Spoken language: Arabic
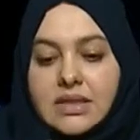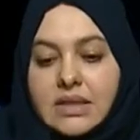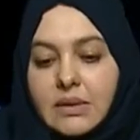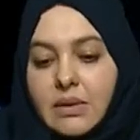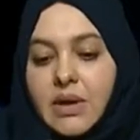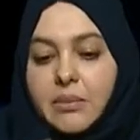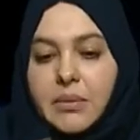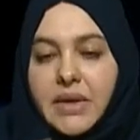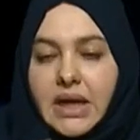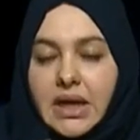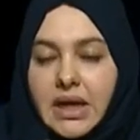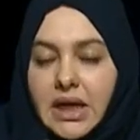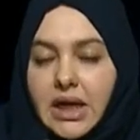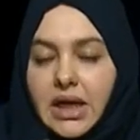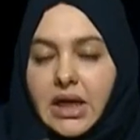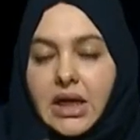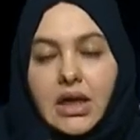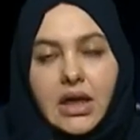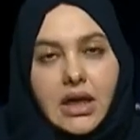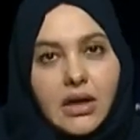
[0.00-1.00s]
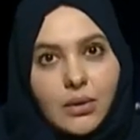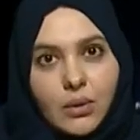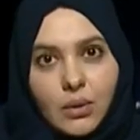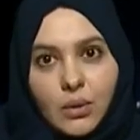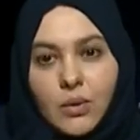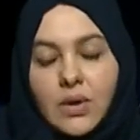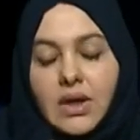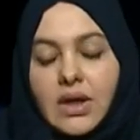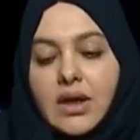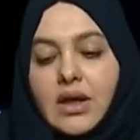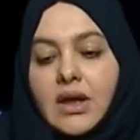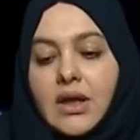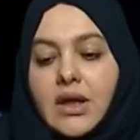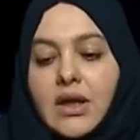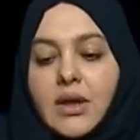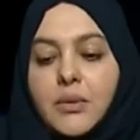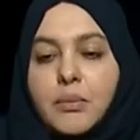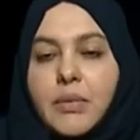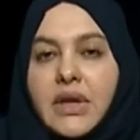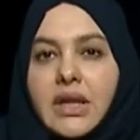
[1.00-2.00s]
سواء من الاهل او
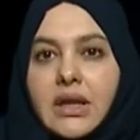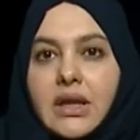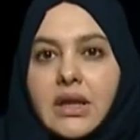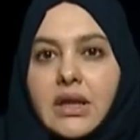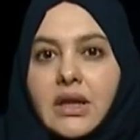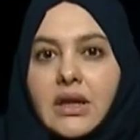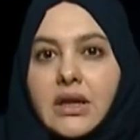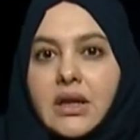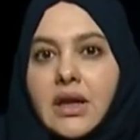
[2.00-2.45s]
من